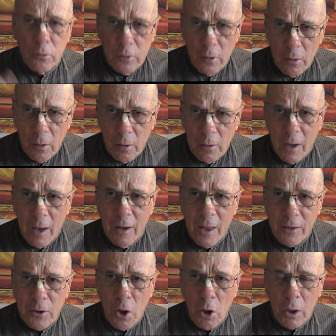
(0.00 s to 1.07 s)
la,
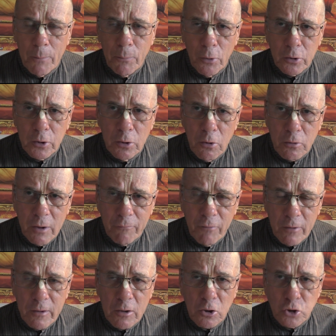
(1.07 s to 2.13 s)
la teneur reportée de ce
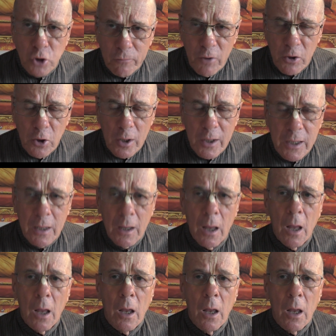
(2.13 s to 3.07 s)
verset que je viens de lire,